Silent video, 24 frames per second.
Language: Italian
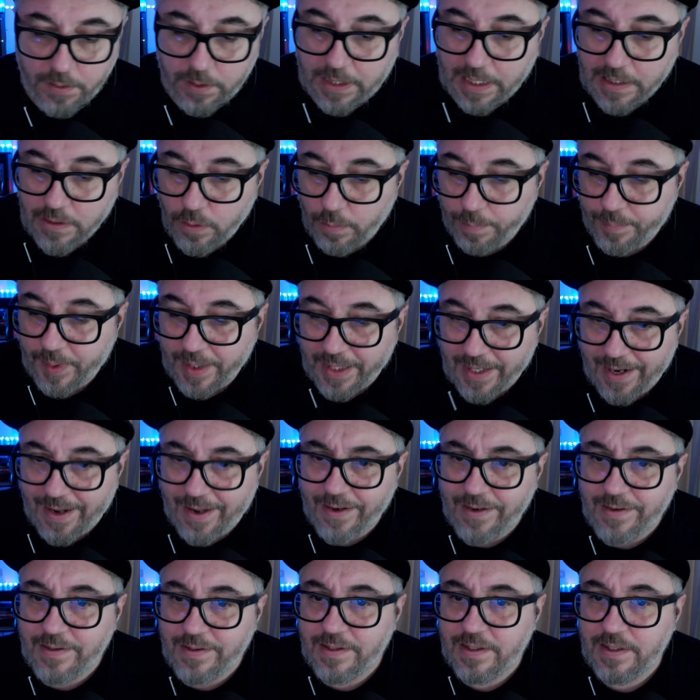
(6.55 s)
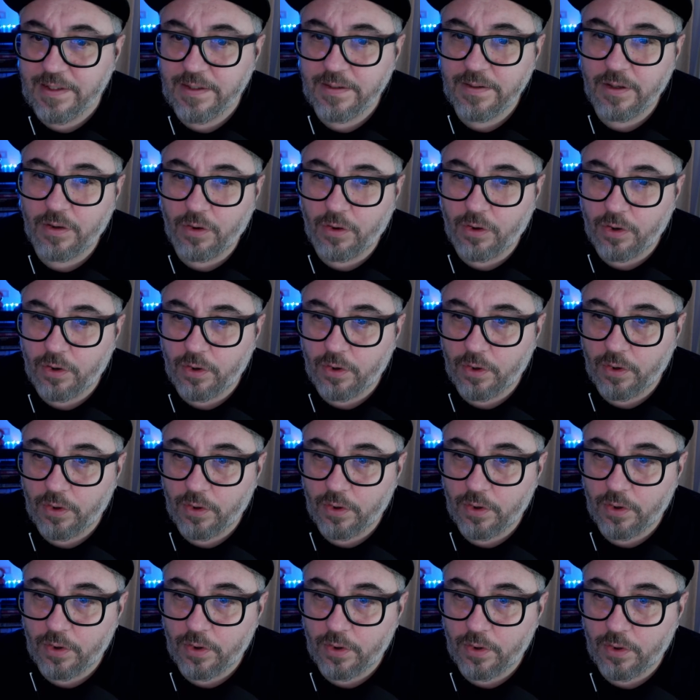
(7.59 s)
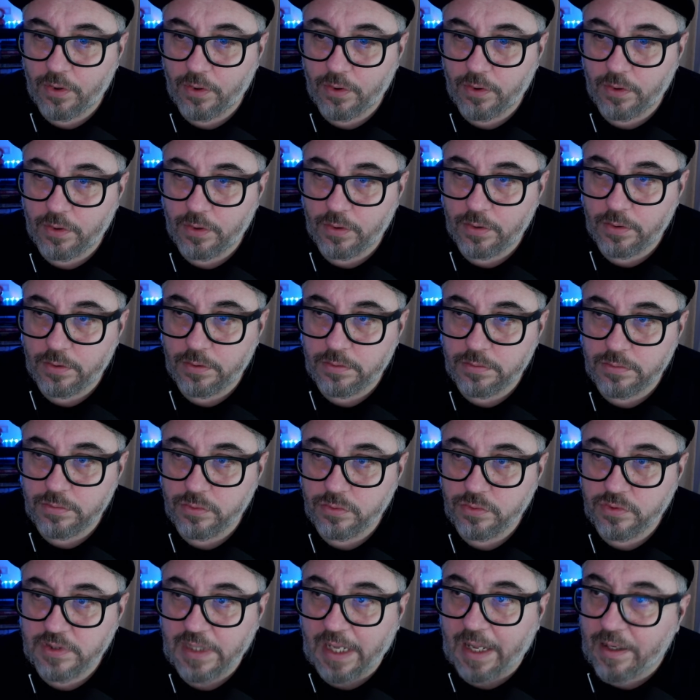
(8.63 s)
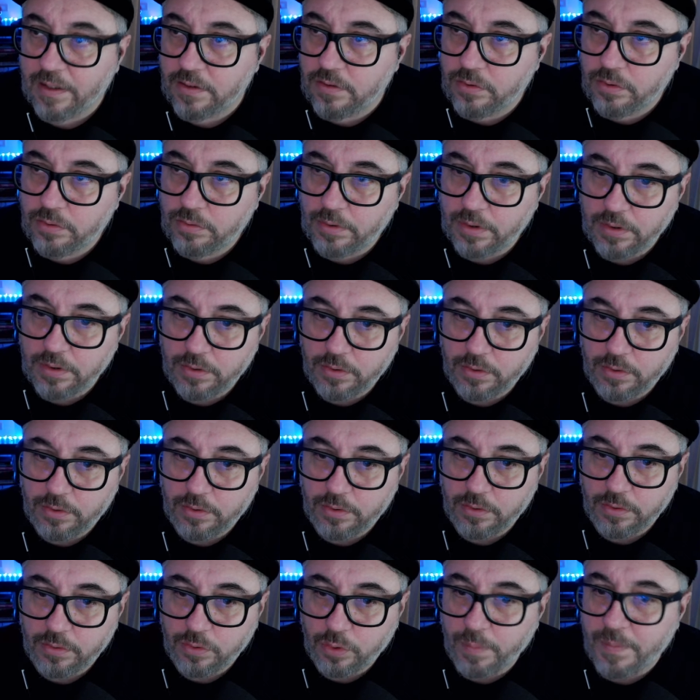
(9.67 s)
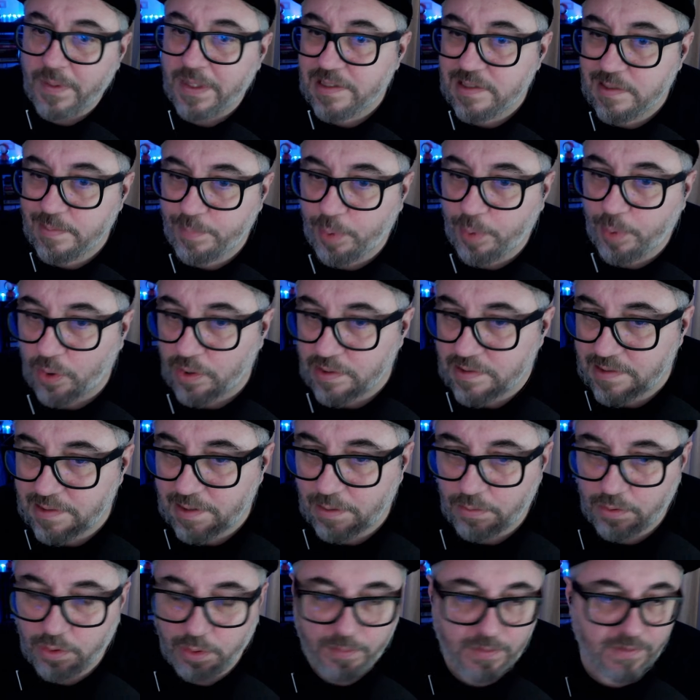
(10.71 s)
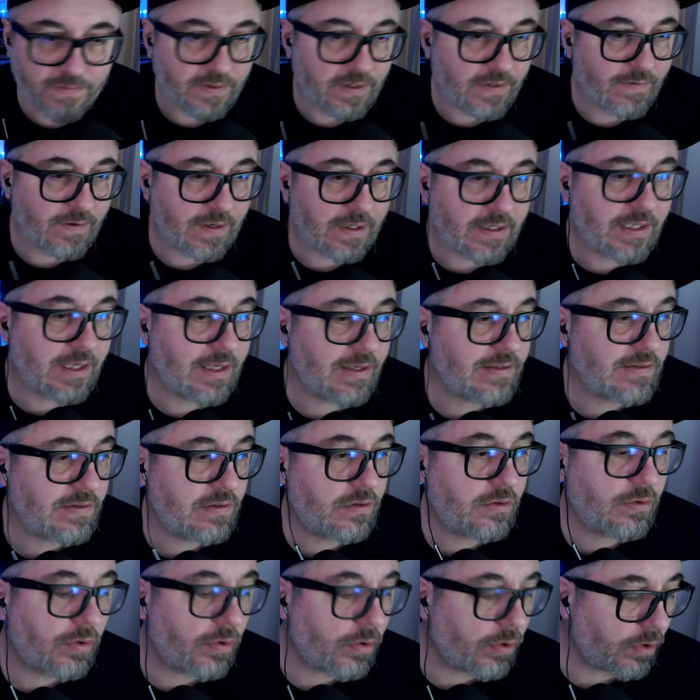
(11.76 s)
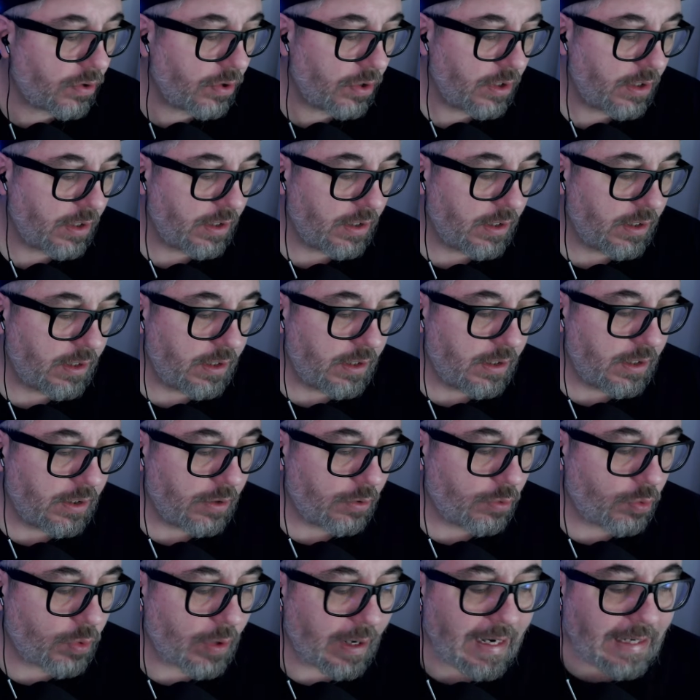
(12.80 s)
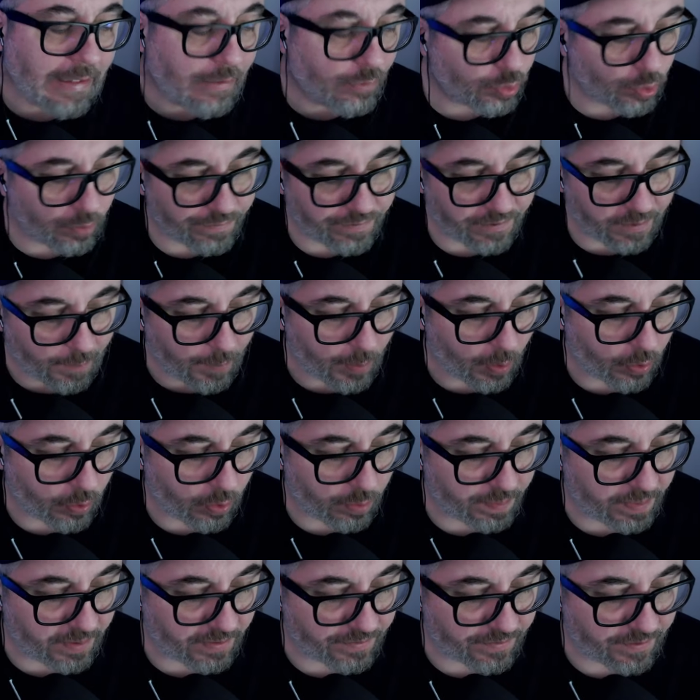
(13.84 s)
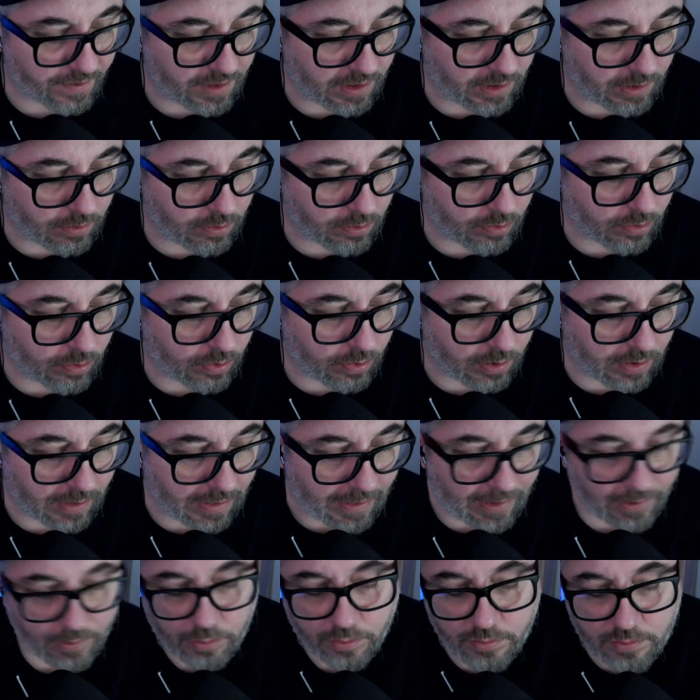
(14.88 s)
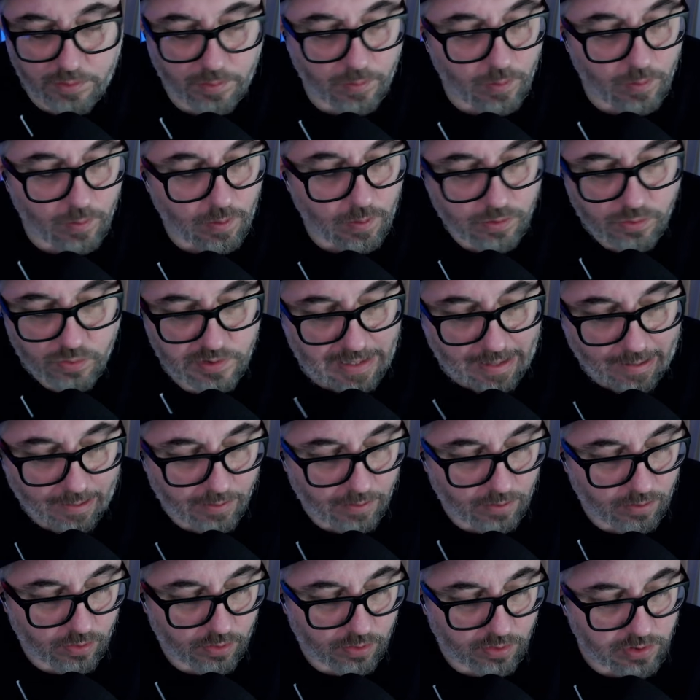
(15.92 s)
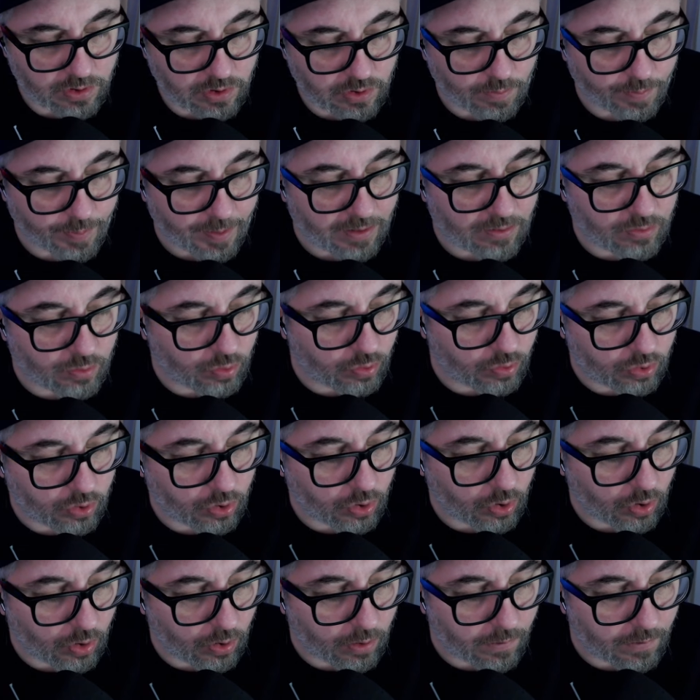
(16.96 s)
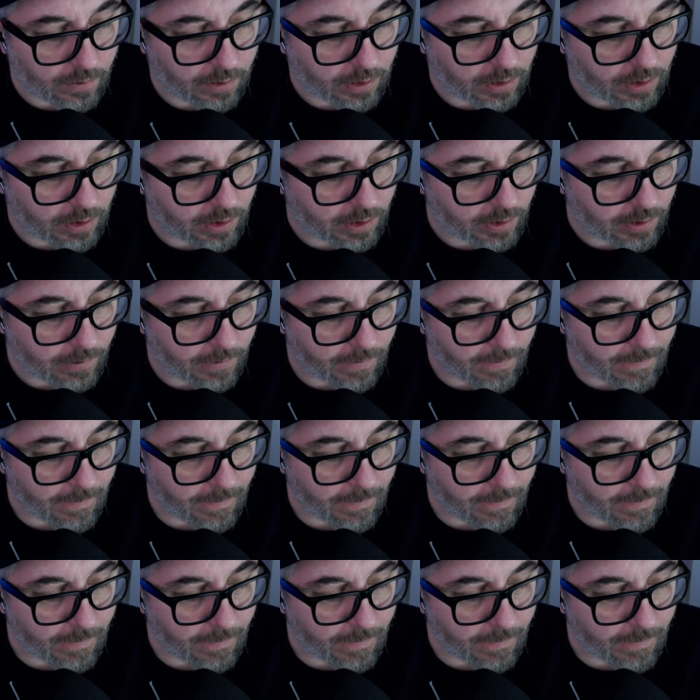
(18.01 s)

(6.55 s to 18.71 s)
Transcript: che io per anni ho usato quando, come risposta quando mi veniva chiesto qual è il tuo film horror preferito e continuo ad usarlo, soprattutto eh,